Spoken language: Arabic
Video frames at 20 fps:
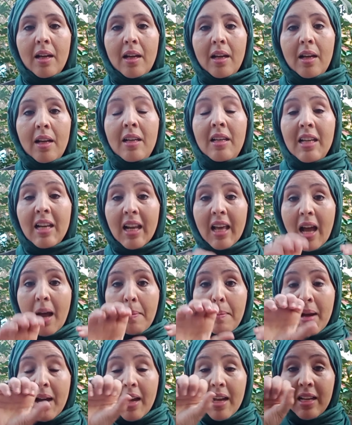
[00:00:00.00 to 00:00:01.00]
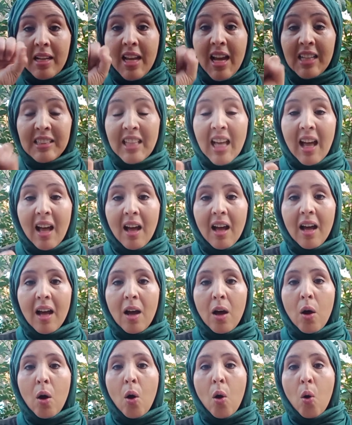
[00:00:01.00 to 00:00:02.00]
اللي لقى ما اللي حدا
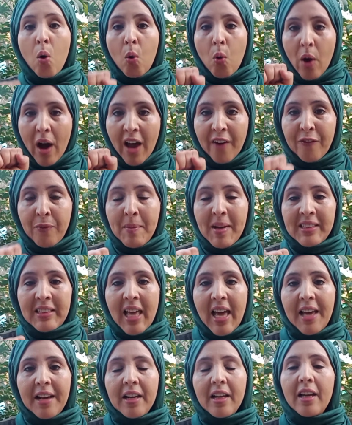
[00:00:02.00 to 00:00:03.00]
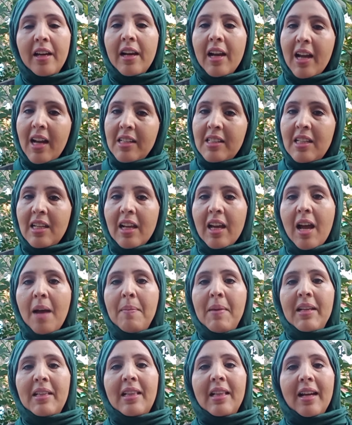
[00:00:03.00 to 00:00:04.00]
وعرف ما دار راه غادي يلقى
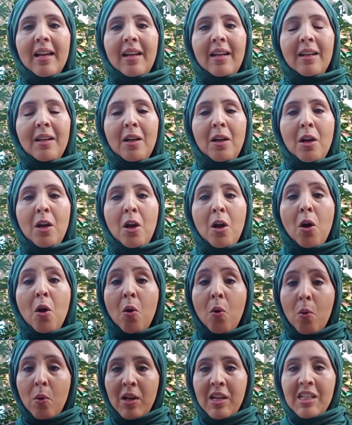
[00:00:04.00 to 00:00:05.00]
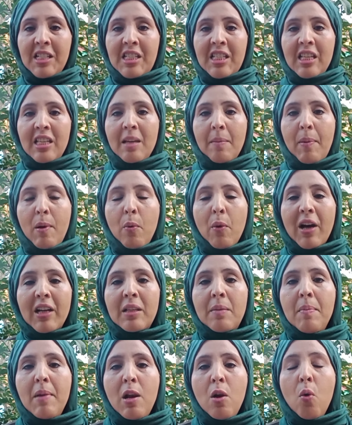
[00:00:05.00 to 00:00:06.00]
ما يطلق واللي سيب الوقت
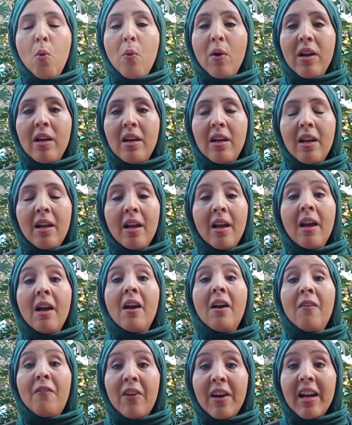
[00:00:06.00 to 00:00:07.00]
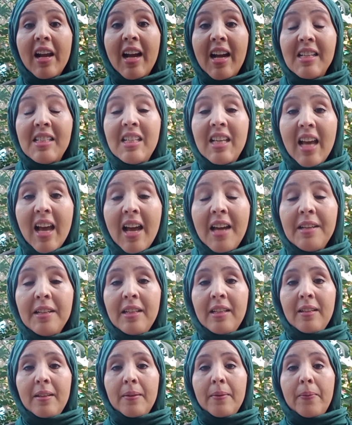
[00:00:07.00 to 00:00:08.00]
من الاول فرغدي
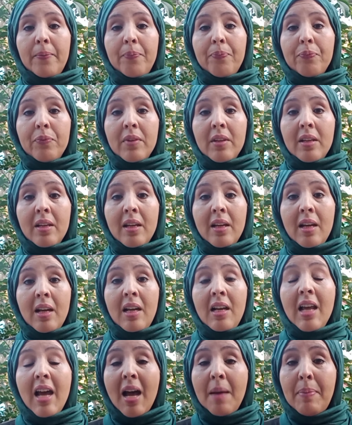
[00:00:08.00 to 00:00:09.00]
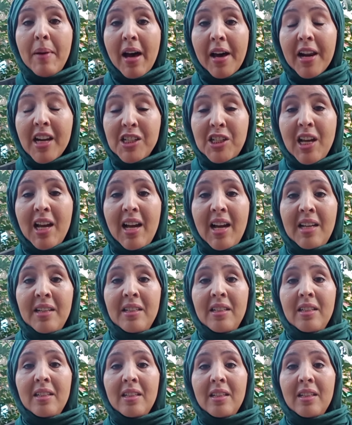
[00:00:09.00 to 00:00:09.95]
يعاني الاباء رجاء